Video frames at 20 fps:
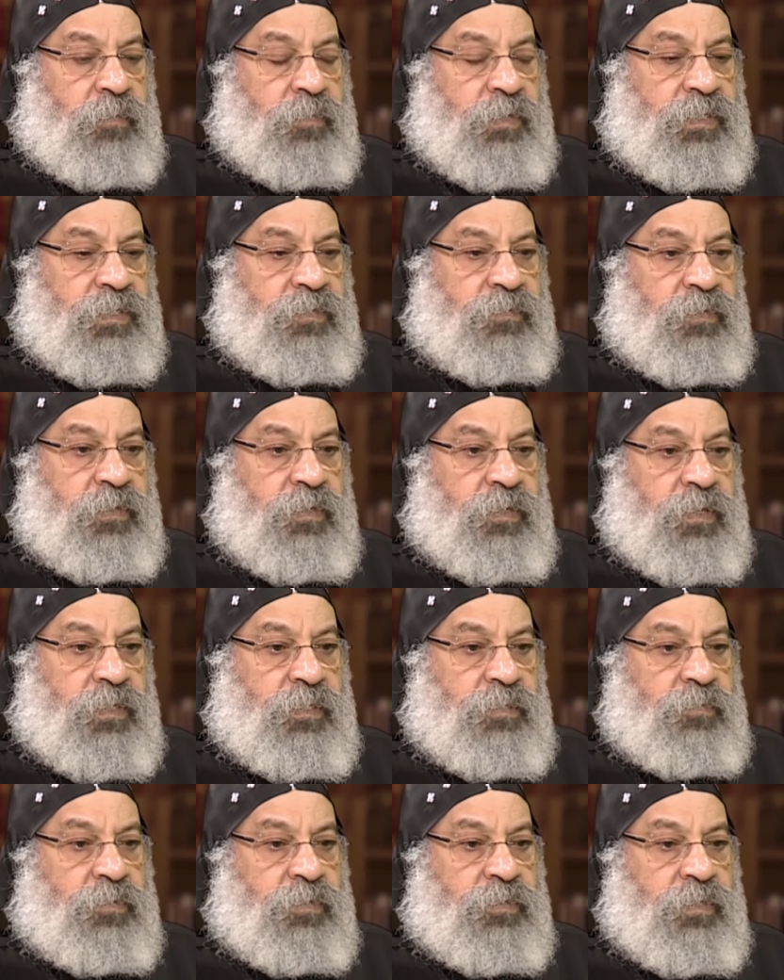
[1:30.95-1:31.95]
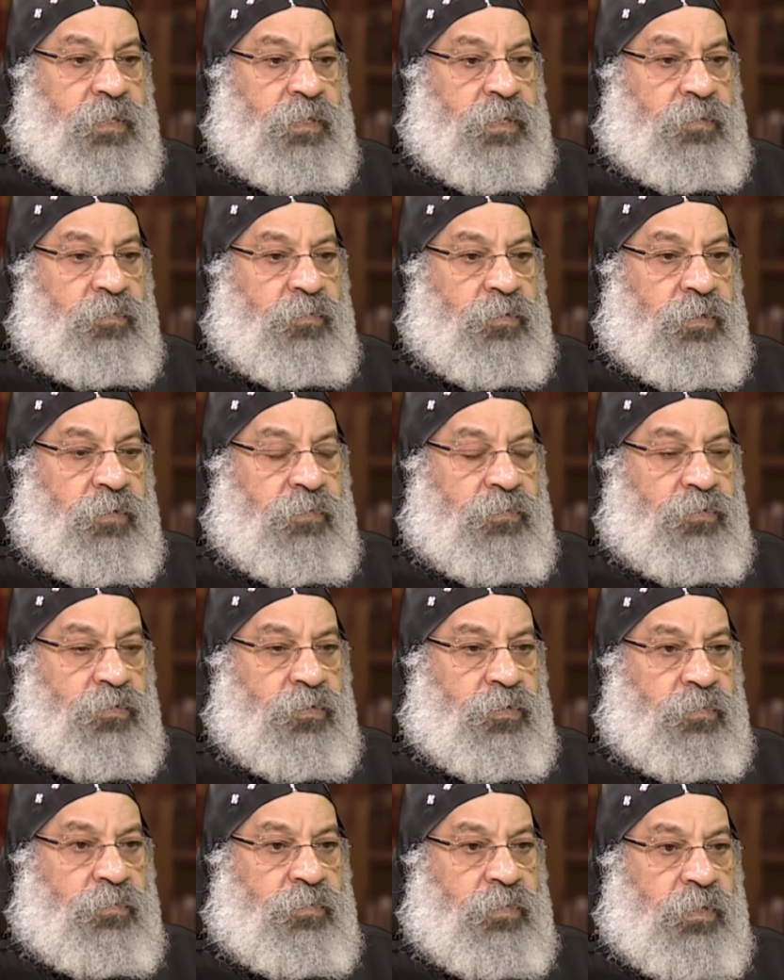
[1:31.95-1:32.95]
بس في ناس بيسلموا
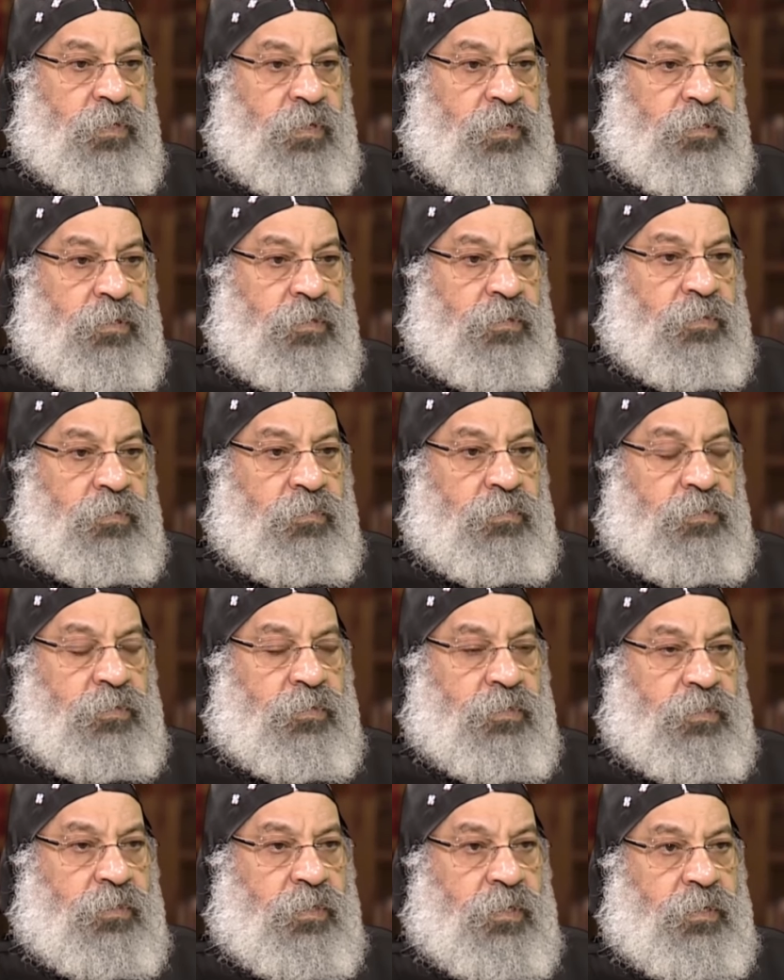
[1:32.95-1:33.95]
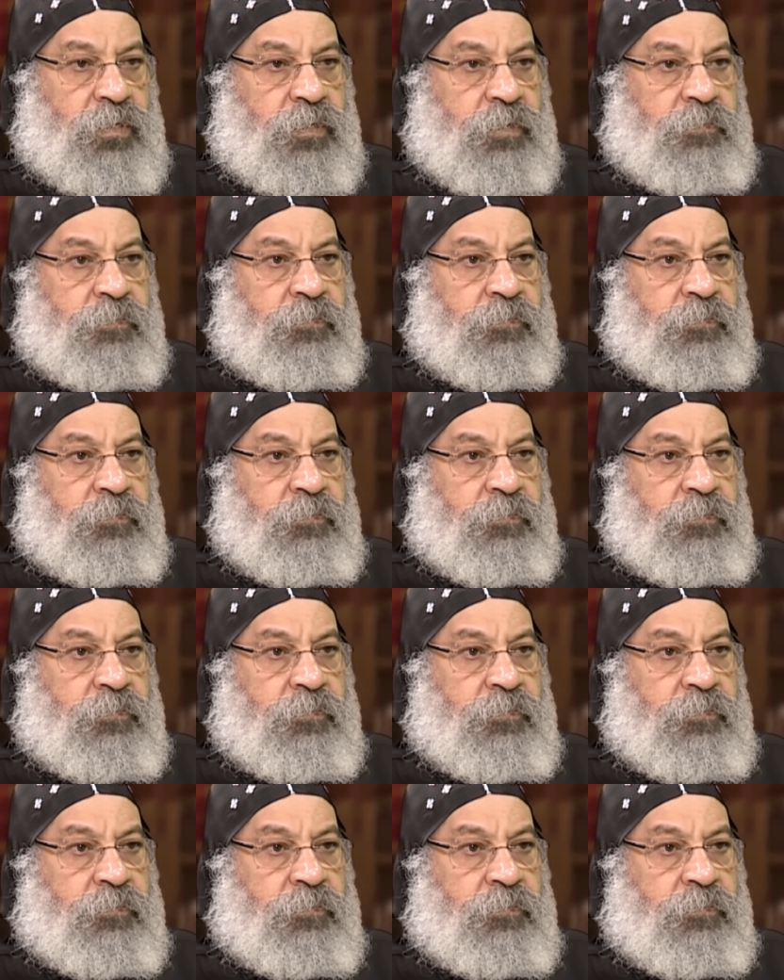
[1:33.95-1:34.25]
نفسهم بإرادتهم للشيطان